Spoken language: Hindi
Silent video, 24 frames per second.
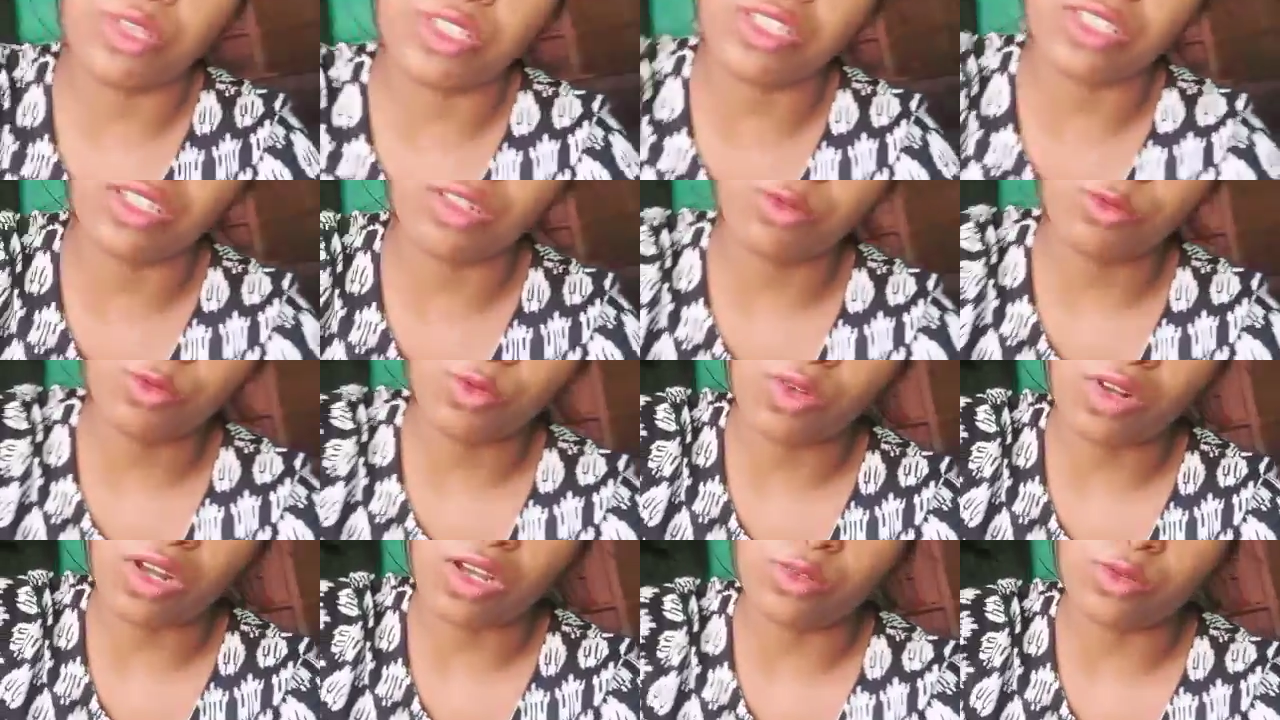मैं मैं ऊपर
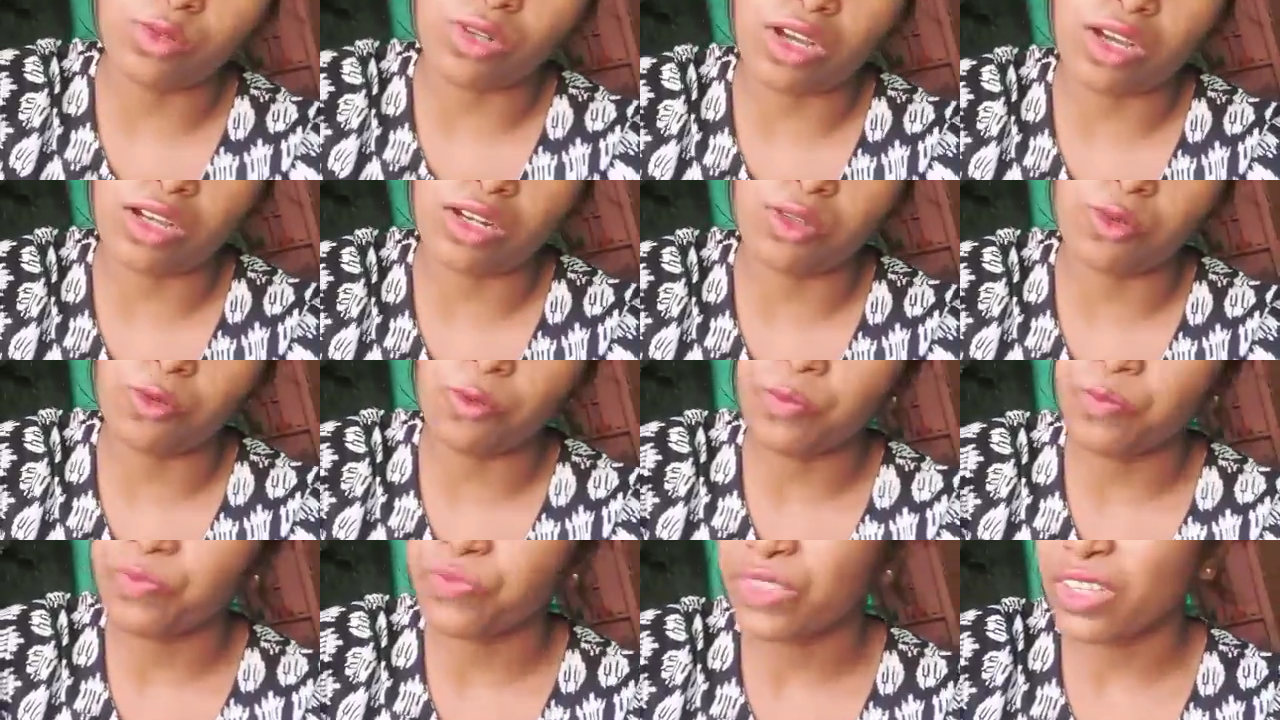झूला झूला
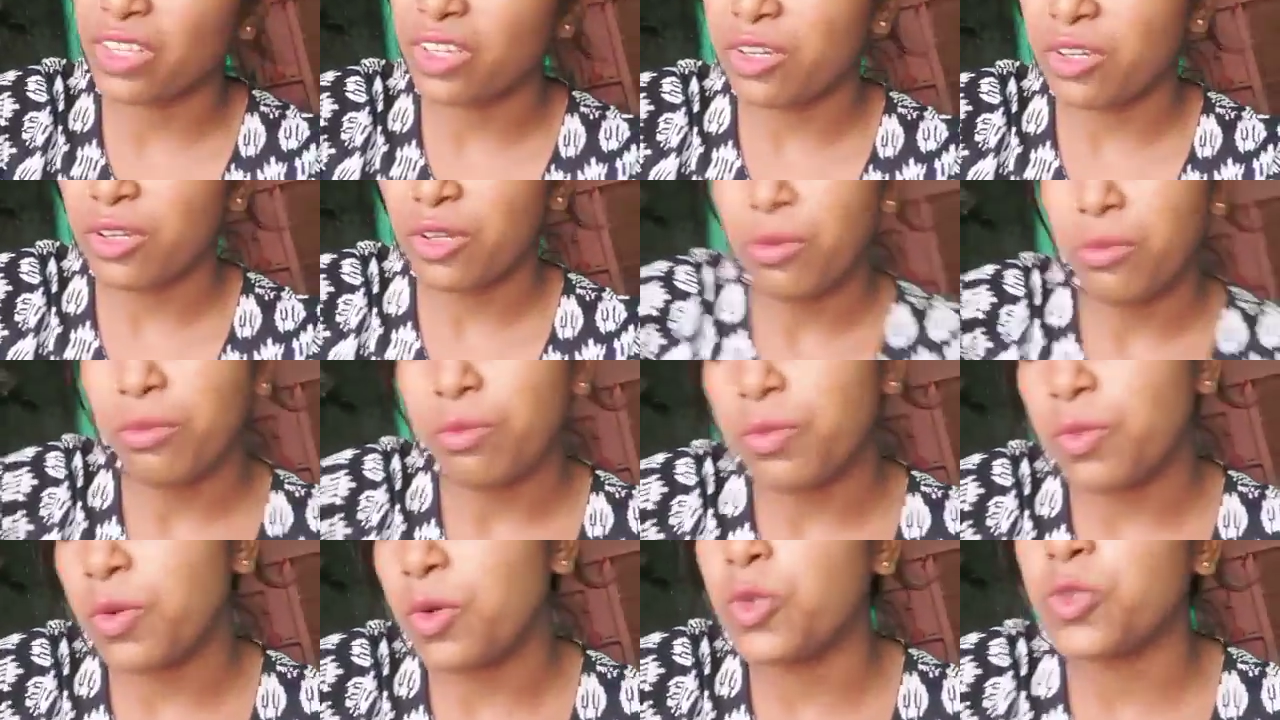रही हूँ
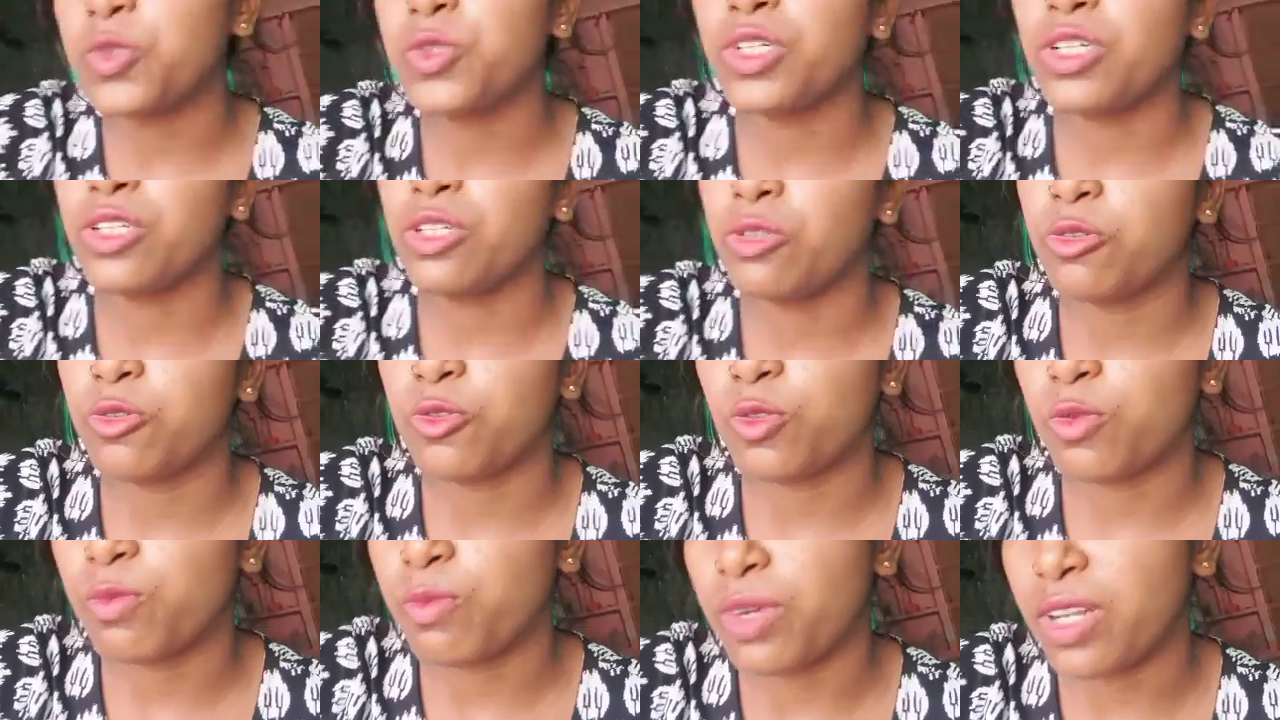बहुत ज़्यादा
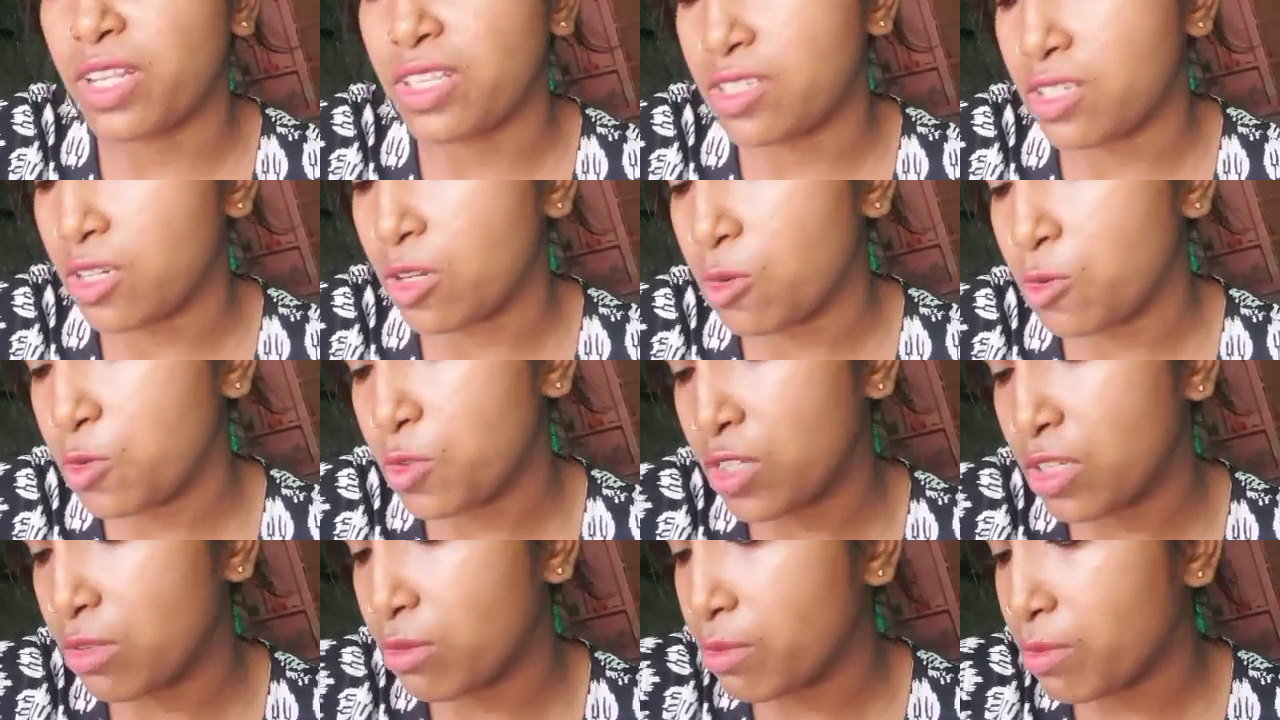दोस्तों परेशान
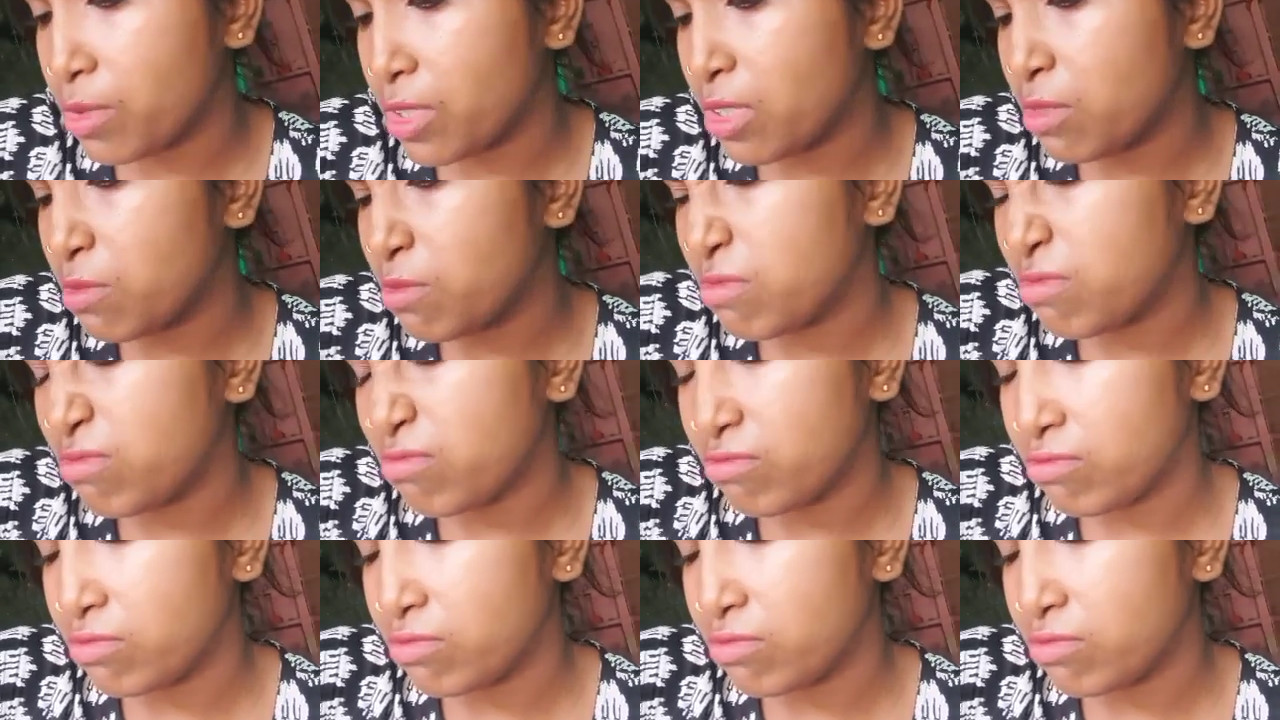हूँ सच में मतलब